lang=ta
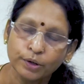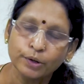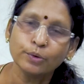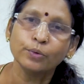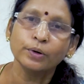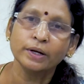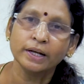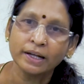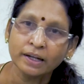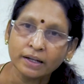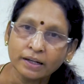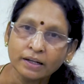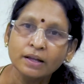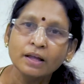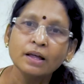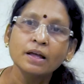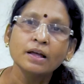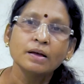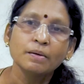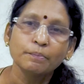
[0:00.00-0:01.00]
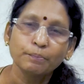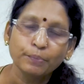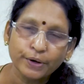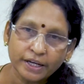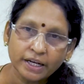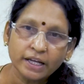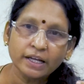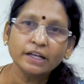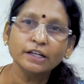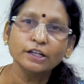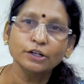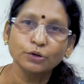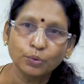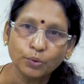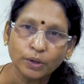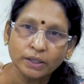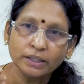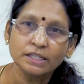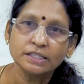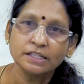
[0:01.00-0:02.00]
உள்ளுக்குள்ளே போயிட்டே
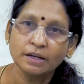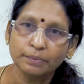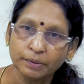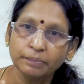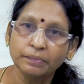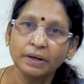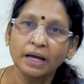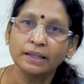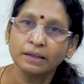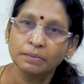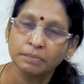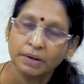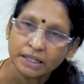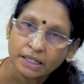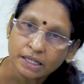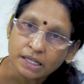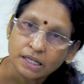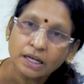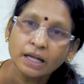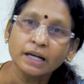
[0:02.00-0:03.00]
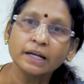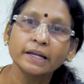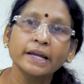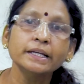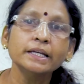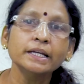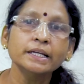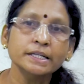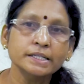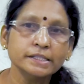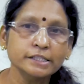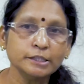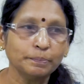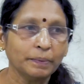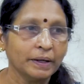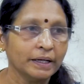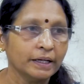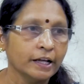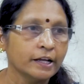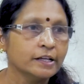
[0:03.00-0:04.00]
இருக்கும் அந்த ஜபம் அந்த மாதிரி நான் எயிட்டீன் இயர்ஸ்
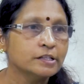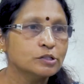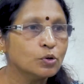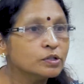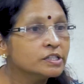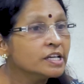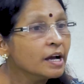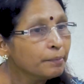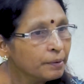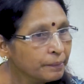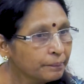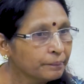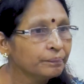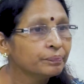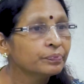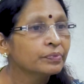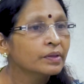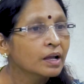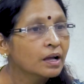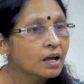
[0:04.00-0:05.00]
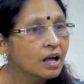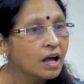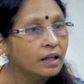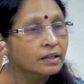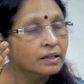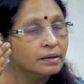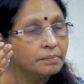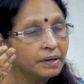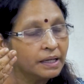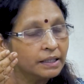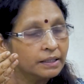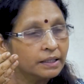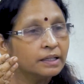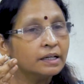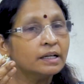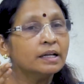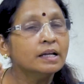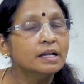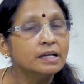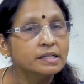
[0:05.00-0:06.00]
பண்ணேன் ஸோ ஜபம் அந்த மாதிரி
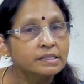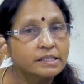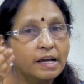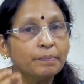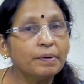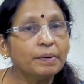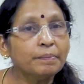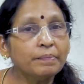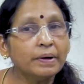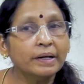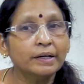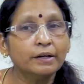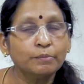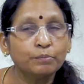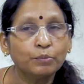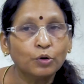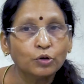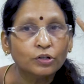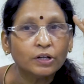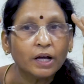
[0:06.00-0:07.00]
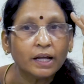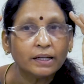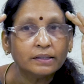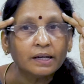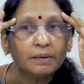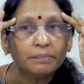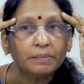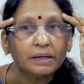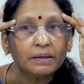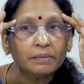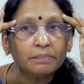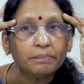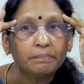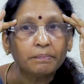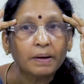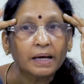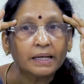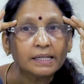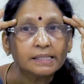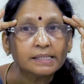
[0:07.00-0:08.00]
ஜபம் பண்ணும்போது அது நம்ம
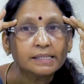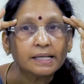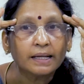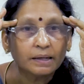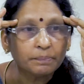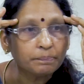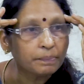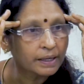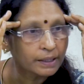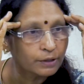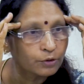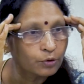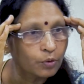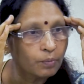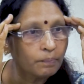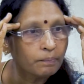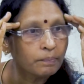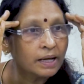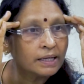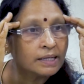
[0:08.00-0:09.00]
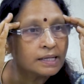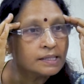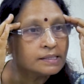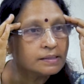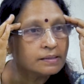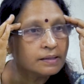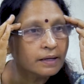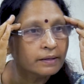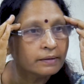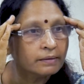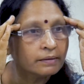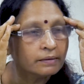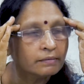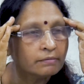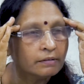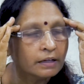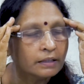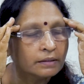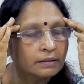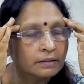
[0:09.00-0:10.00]
மனசால் பண்ணுறோம் மனசுன்றது
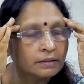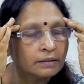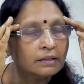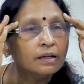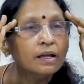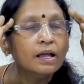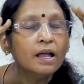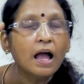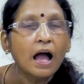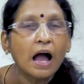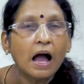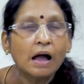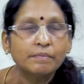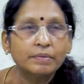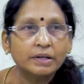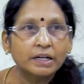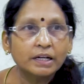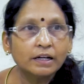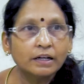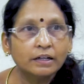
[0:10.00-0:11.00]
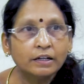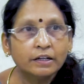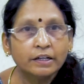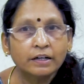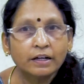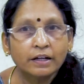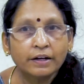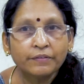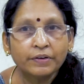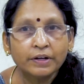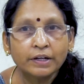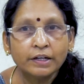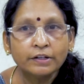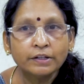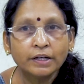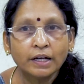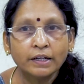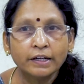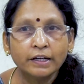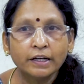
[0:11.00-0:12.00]
வந்து அமெரிக்காவில்
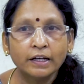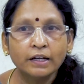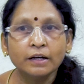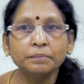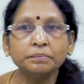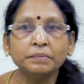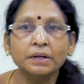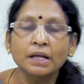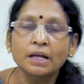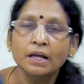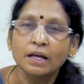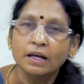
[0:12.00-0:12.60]
இருக்கிறவங்களையும் நினைக்கலாம்